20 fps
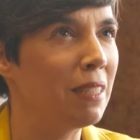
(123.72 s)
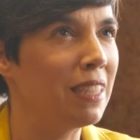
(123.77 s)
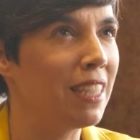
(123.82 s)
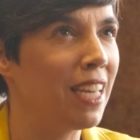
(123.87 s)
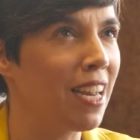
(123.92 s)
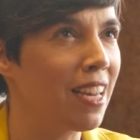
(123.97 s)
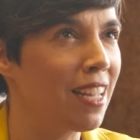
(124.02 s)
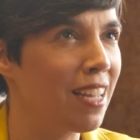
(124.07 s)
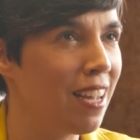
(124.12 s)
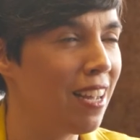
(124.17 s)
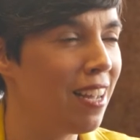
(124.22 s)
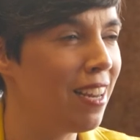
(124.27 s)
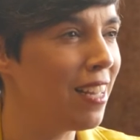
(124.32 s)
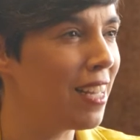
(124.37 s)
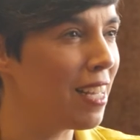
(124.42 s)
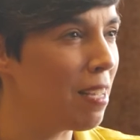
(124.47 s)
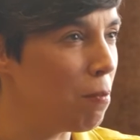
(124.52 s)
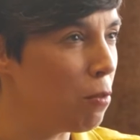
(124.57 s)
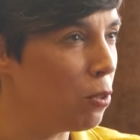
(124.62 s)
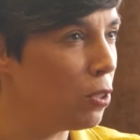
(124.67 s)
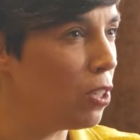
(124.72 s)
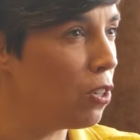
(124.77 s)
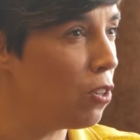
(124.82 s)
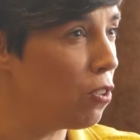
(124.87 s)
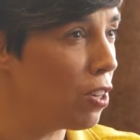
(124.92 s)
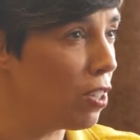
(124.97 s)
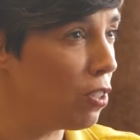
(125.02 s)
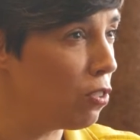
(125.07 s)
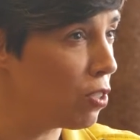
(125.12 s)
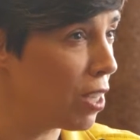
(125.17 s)
patriarcal
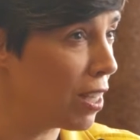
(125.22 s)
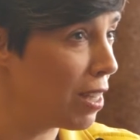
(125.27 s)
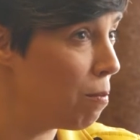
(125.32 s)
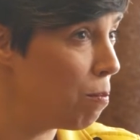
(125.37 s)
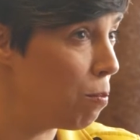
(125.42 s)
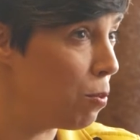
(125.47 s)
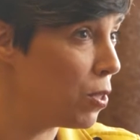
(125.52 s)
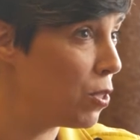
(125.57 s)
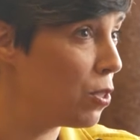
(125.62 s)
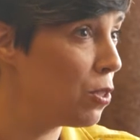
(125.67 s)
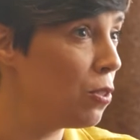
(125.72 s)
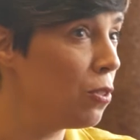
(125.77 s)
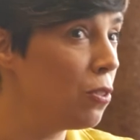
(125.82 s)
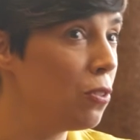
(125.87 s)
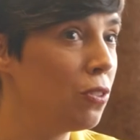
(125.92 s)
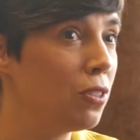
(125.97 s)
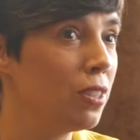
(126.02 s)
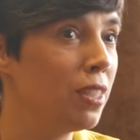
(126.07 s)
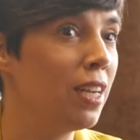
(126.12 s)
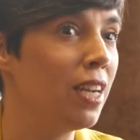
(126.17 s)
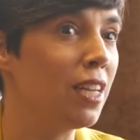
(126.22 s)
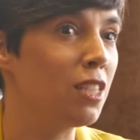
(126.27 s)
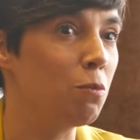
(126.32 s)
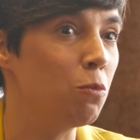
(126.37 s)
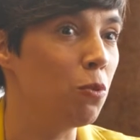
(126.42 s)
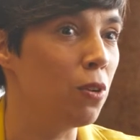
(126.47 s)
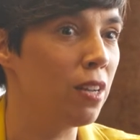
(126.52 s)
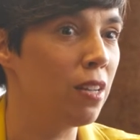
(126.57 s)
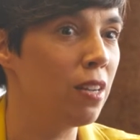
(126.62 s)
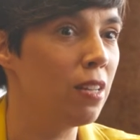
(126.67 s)
hegemónico que nos han impuesto, donde las
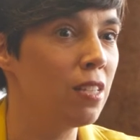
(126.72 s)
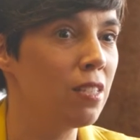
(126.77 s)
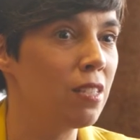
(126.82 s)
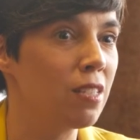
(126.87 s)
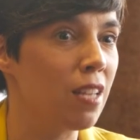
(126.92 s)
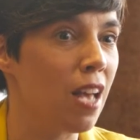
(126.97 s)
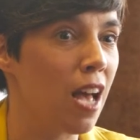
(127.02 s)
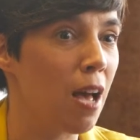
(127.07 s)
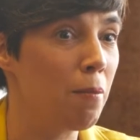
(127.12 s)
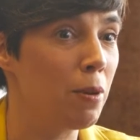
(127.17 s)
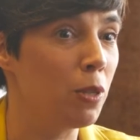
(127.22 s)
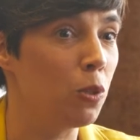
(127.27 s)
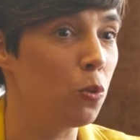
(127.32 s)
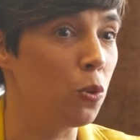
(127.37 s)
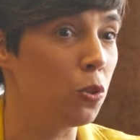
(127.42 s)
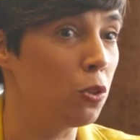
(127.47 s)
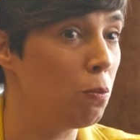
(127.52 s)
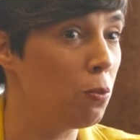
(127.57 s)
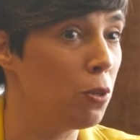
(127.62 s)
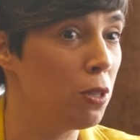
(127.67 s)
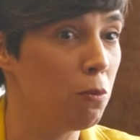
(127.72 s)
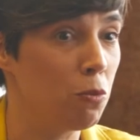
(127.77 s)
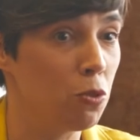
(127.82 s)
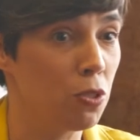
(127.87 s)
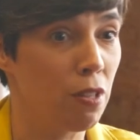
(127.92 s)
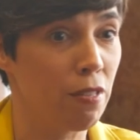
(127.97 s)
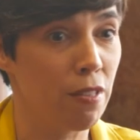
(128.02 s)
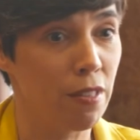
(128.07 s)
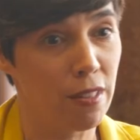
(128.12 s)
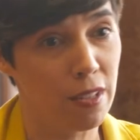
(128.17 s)
mujeres a menudo no
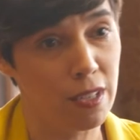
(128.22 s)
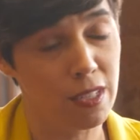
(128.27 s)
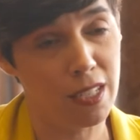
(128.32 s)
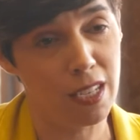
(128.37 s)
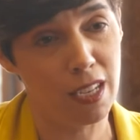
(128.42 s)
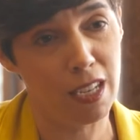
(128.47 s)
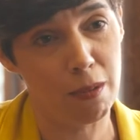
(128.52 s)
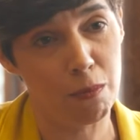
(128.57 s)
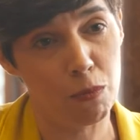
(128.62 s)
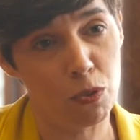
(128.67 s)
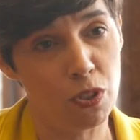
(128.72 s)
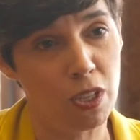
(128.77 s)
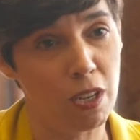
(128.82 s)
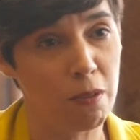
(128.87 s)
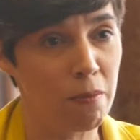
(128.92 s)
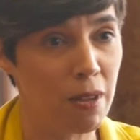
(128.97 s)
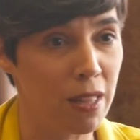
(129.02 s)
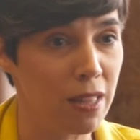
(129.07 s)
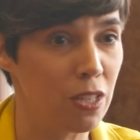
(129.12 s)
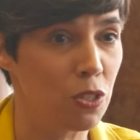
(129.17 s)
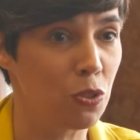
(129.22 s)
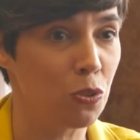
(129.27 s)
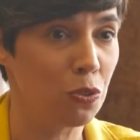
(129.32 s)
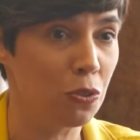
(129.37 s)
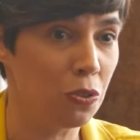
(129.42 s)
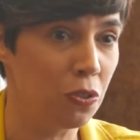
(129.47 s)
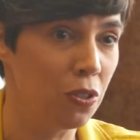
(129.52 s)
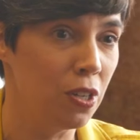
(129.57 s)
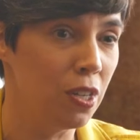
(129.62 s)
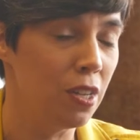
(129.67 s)
podemos decidir si queremos ser madres o
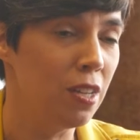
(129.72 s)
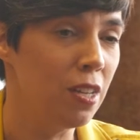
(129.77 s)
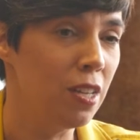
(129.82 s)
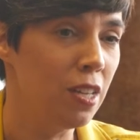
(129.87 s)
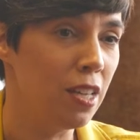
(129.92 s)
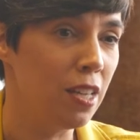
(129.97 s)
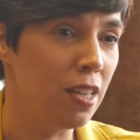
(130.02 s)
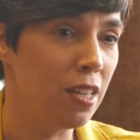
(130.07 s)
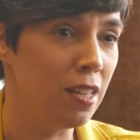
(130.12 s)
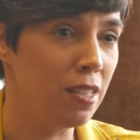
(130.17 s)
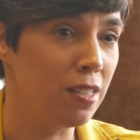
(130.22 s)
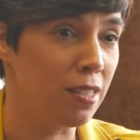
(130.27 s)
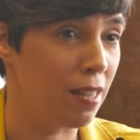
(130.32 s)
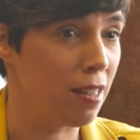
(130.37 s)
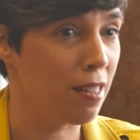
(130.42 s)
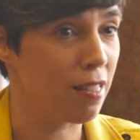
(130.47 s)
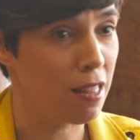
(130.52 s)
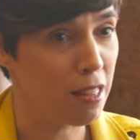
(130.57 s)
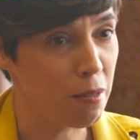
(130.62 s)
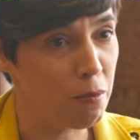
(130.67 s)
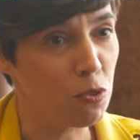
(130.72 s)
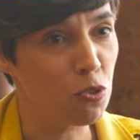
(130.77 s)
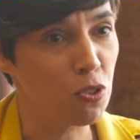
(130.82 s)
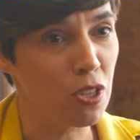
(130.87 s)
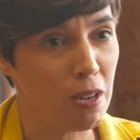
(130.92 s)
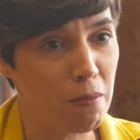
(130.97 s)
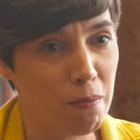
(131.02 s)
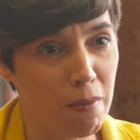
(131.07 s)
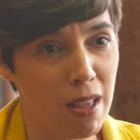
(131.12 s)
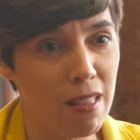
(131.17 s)
no, y si decidimos
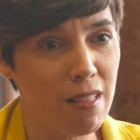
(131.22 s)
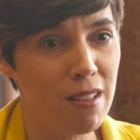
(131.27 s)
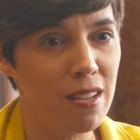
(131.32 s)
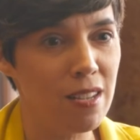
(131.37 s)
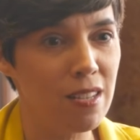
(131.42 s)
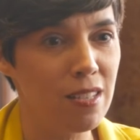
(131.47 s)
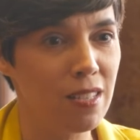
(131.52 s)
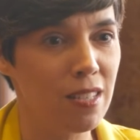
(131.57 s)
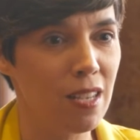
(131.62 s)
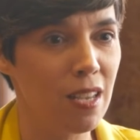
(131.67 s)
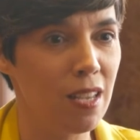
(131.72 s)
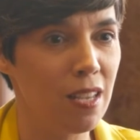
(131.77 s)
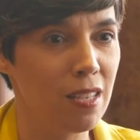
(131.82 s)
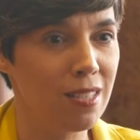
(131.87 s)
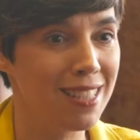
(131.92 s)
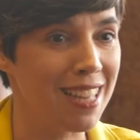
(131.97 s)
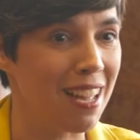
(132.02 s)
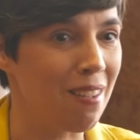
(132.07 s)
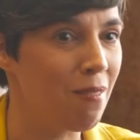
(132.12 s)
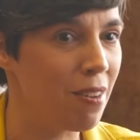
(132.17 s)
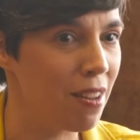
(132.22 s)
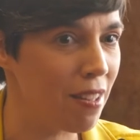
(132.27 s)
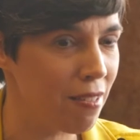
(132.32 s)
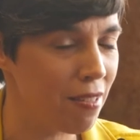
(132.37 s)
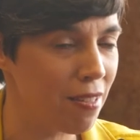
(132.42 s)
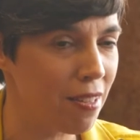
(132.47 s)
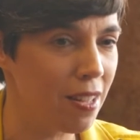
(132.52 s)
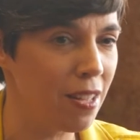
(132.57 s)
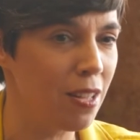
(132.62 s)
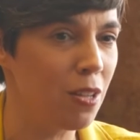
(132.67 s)
ser madres se
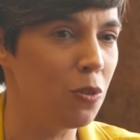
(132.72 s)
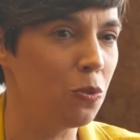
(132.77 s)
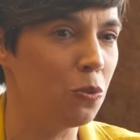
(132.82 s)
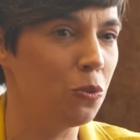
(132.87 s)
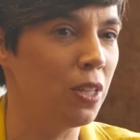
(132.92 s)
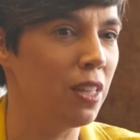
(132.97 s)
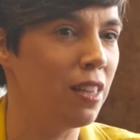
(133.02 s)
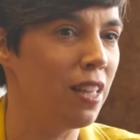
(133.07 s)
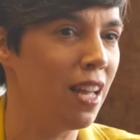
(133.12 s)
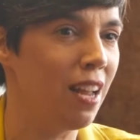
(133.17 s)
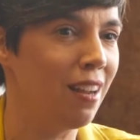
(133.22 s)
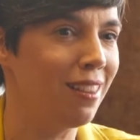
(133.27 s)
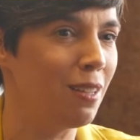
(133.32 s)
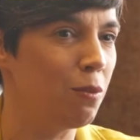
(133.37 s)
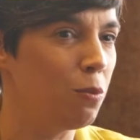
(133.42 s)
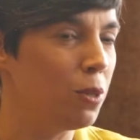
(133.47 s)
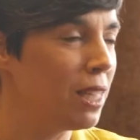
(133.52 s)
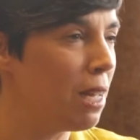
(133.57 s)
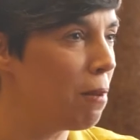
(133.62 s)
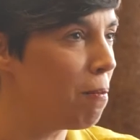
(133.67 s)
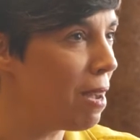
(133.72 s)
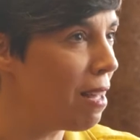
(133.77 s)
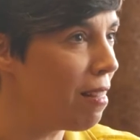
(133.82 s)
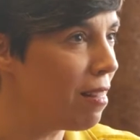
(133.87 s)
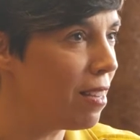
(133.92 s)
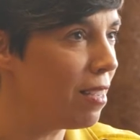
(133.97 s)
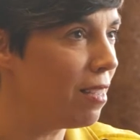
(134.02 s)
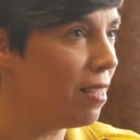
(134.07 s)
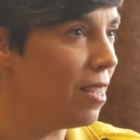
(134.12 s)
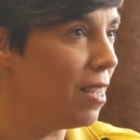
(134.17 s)
establece un ideal de buena
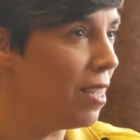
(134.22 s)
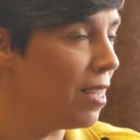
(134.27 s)
madre